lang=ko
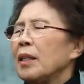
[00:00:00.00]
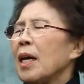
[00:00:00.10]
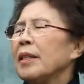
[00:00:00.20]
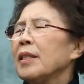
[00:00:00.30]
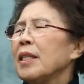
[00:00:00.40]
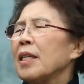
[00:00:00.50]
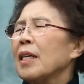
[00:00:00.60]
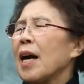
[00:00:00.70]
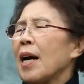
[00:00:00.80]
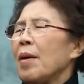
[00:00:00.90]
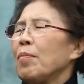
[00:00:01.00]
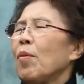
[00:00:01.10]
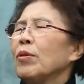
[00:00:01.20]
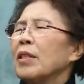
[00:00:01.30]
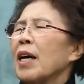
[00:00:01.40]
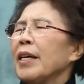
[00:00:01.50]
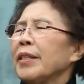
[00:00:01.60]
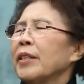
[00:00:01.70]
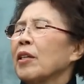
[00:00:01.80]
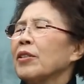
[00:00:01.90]
양지기가 목자가
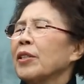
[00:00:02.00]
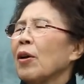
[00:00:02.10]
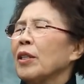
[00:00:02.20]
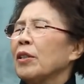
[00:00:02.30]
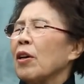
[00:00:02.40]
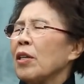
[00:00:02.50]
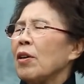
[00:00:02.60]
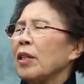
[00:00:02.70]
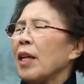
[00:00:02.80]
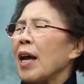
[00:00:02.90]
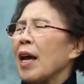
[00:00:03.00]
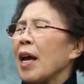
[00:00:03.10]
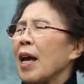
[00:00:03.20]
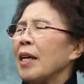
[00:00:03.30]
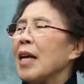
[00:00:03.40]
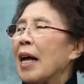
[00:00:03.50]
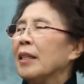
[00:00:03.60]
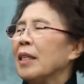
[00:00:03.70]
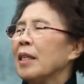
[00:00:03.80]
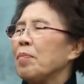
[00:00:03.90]
있어서 저녁 내
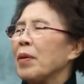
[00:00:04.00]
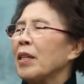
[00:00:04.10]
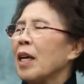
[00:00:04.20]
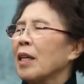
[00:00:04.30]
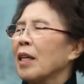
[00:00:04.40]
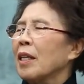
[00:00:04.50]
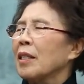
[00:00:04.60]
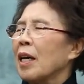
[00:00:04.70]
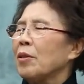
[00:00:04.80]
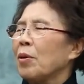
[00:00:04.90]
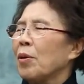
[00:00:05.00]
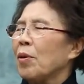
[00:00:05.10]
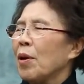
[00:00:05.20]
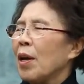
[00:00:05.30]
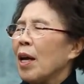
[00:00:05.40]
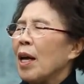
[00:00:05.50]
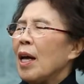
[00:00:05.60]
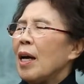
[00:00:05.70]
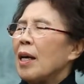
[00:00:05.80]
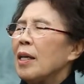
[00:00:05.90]
양들이 편안하게 자도록
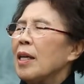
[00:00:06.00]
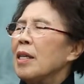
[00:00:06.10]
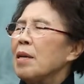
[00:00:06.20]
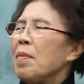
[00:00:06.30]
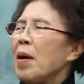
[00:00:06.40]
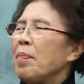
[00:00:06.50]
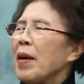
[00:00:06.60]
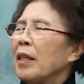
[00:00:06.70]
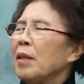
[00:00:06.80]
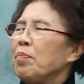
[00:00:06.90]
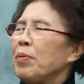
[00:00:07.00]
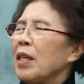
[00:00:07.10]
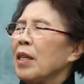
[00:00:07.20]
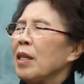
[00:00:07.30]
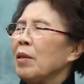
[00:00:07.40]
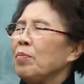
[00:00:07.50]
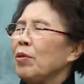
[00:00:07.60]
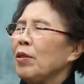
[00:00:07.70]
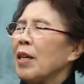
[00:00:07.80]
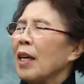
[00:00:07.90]
하나님 앞에 그 피리를
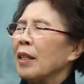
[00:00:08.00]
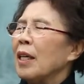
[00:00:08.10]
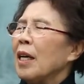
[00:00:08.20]
불다